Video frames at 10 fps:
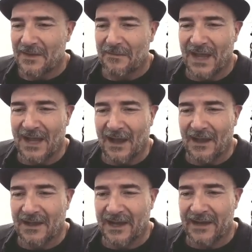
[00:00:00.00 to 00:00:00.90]
Venga,
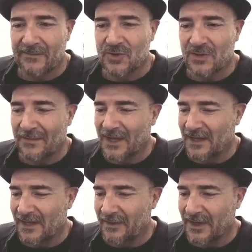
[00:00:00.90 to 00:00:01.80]
creamos una
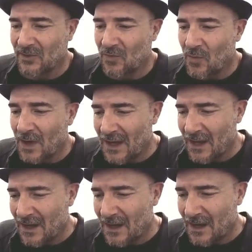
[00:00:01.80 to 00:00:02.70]
máquina
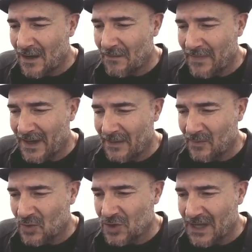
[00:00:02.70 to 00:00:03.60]
virtual,
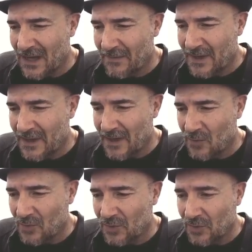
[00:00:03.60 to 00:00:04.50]
vamos a ver
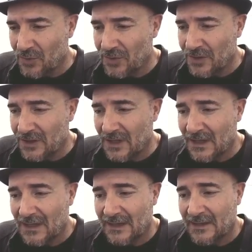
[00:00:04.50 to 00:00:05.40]
Ubuntu Unity,
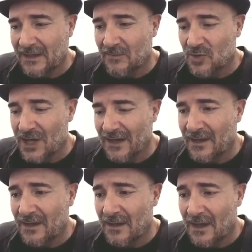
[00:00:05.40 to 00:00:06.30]
la tenemos
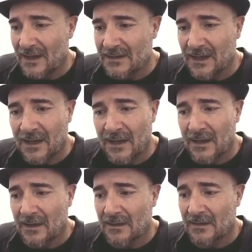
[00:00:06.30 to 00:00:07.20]
aquí, así
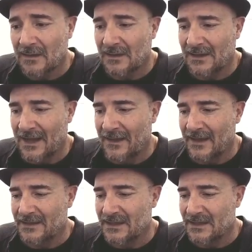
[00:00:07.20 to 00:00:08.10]
que nada,
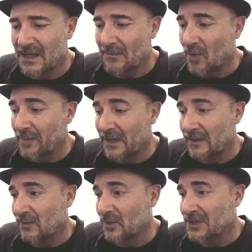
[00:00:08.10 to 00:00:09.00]
sistema
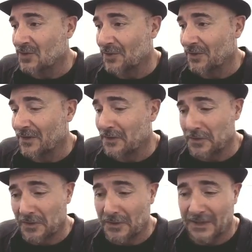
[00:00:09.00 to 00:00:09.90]
operativo desconocido,
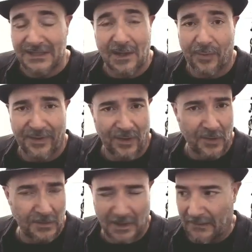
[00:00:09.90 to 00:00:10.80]
yo creo que esta
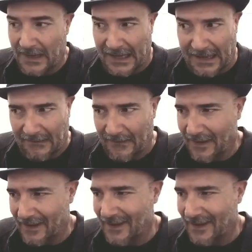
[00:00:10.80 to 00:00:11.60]
opción deberían de